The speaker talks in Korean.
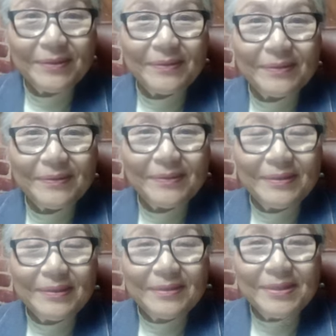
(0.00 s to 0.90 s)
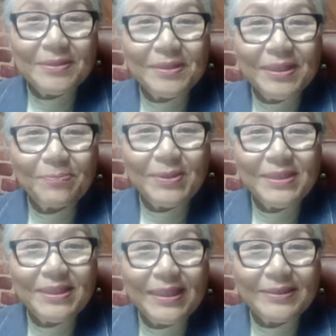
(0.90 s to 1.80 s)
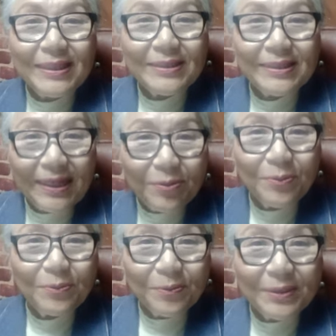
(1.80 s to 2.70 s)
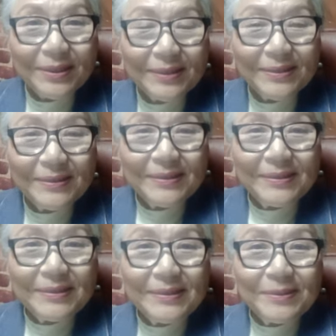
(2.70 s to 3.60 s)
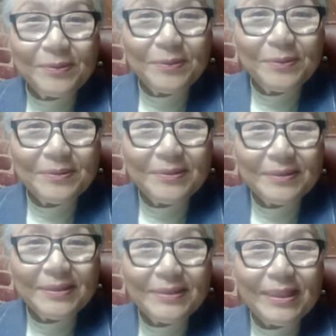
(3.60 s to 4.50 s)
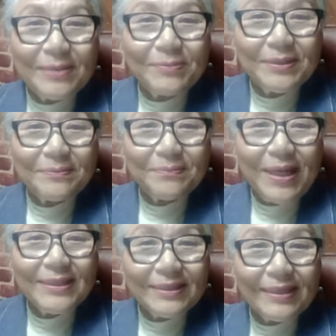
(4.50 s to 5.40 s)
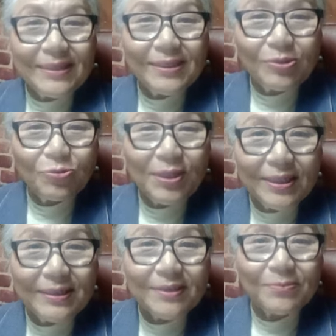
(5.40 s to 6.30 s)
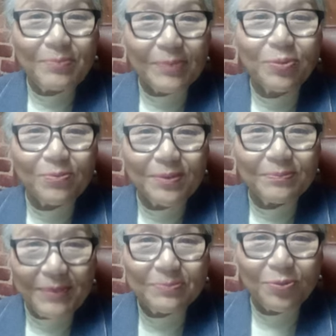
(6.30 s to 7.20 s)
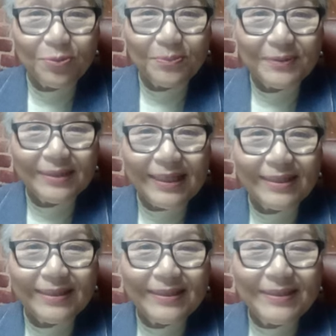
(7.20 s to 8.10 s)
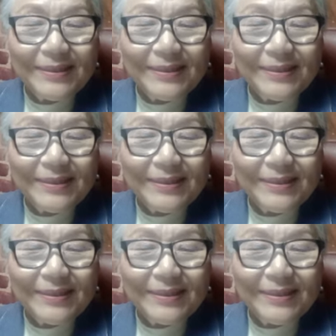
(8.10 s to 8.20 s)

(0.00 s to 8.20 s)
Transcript: 예, 성령의 빛이 나, 오거나 또저 어, 사람은 마귀 사탄이 주관한다 그러면 100%다 100